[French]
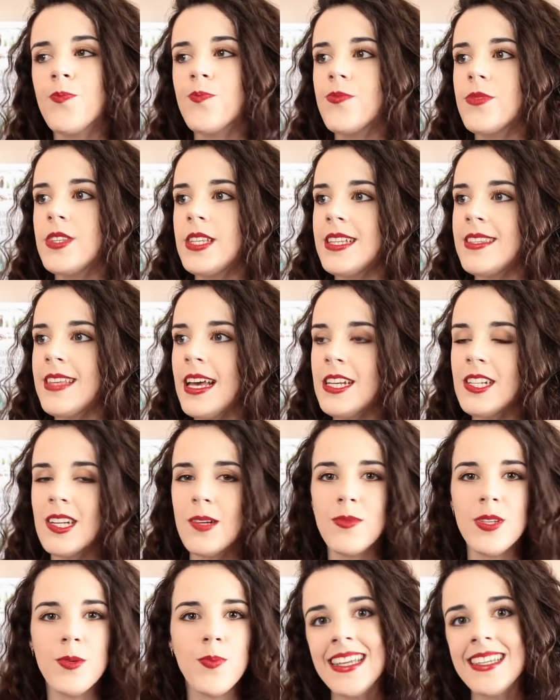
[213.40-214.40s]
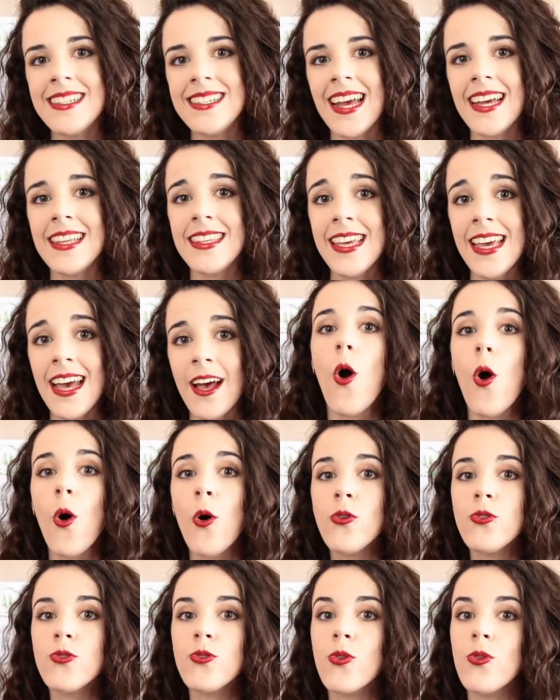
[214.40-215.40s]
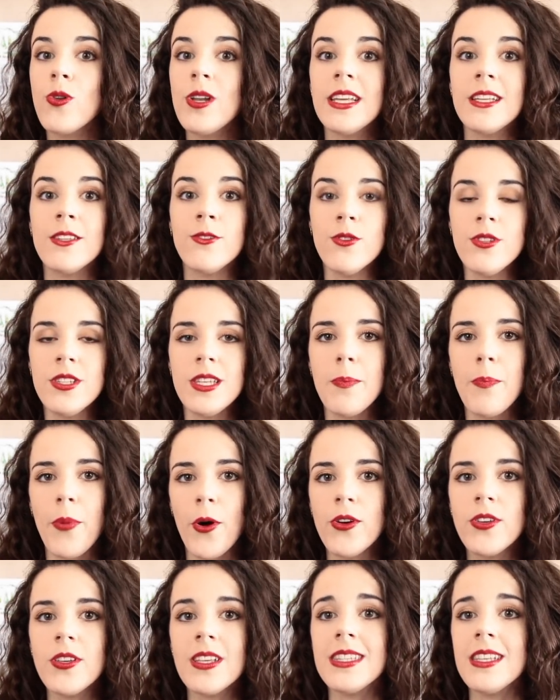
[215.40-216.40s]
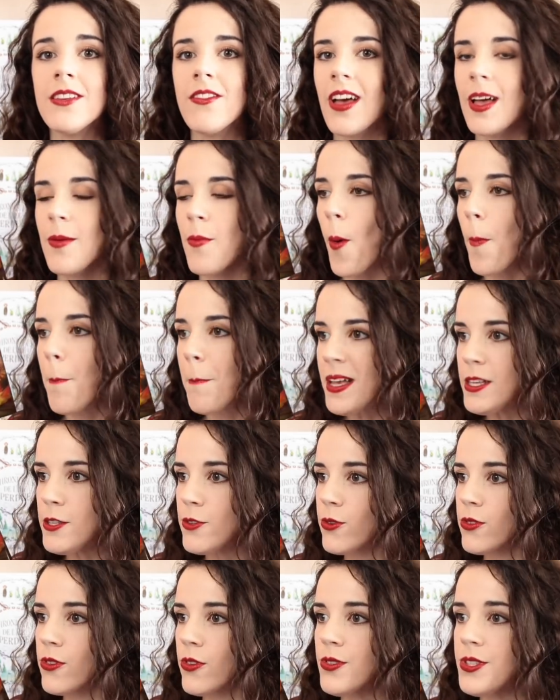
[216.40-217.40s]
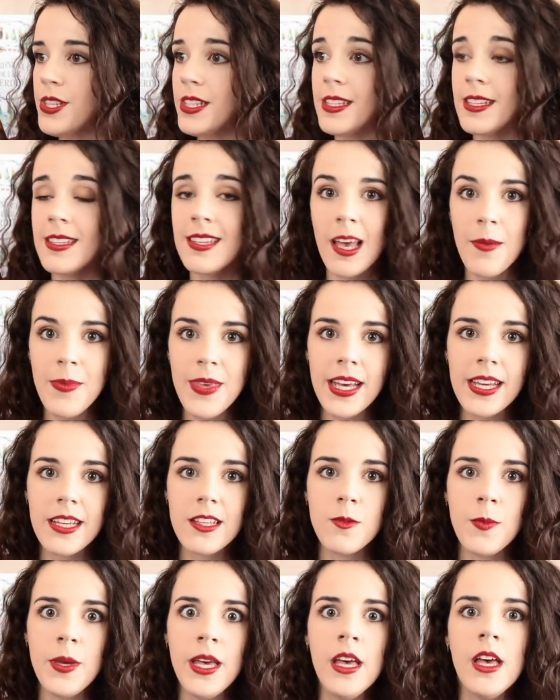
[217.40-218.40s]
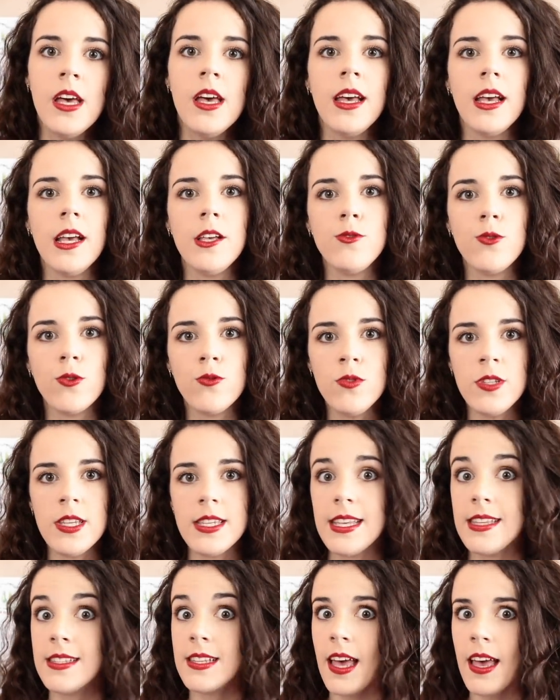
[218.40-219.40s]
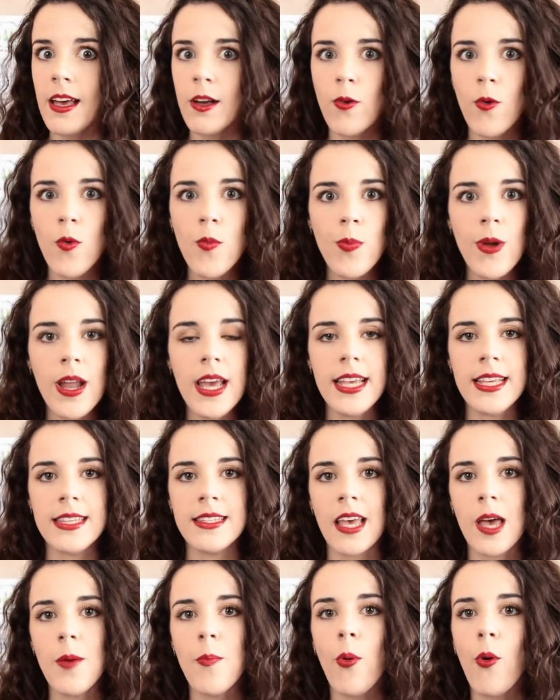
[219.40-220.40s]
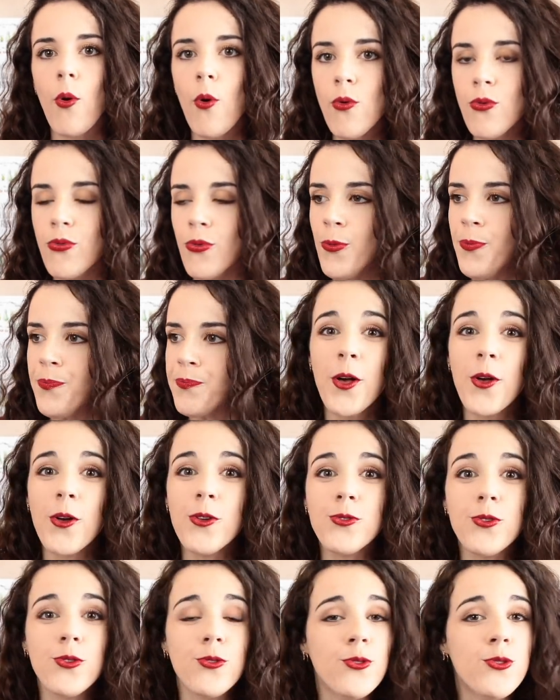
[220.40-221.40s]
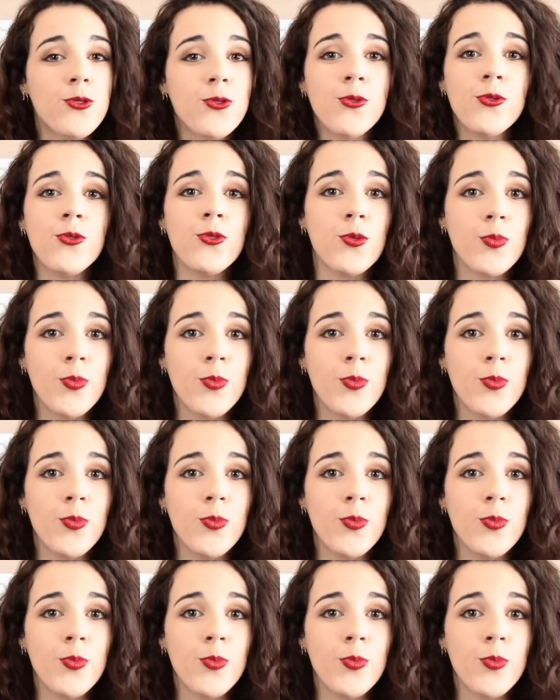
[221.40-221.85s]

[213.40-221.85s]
cet âge un petit peu charnière entre les deux époques. C'est vraiment passionnant, c'était très bien rythmé, et surtout c'était très complet et très profond quant aux notions de